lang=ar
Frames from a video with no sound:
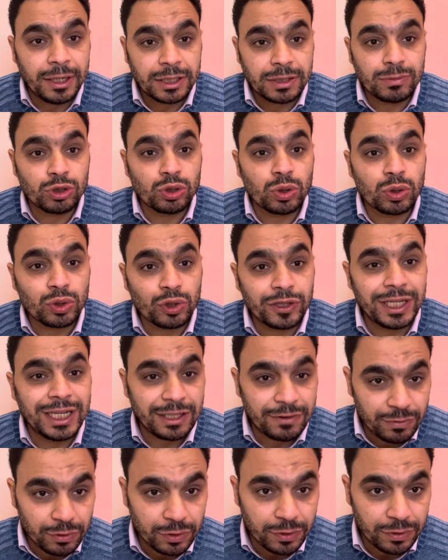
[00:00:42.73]
اسم شرطه
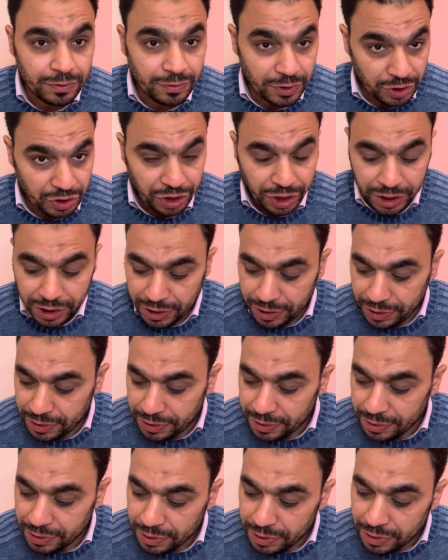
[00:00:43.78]
ادفو في الصعيد
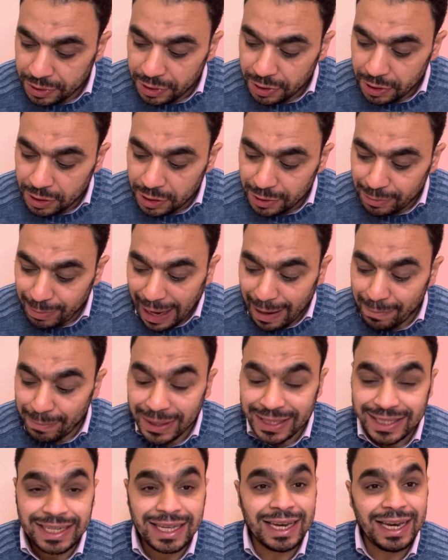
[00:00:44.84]

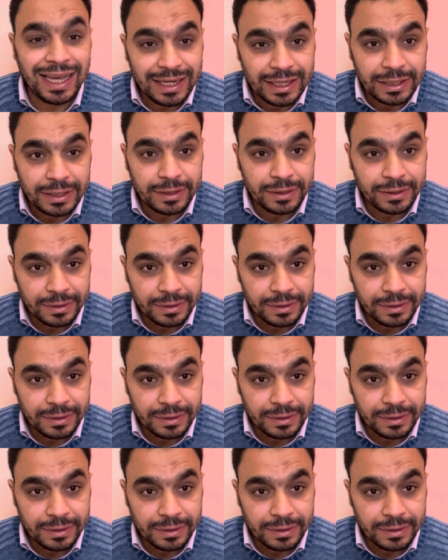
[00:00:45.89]
محمد كيلاني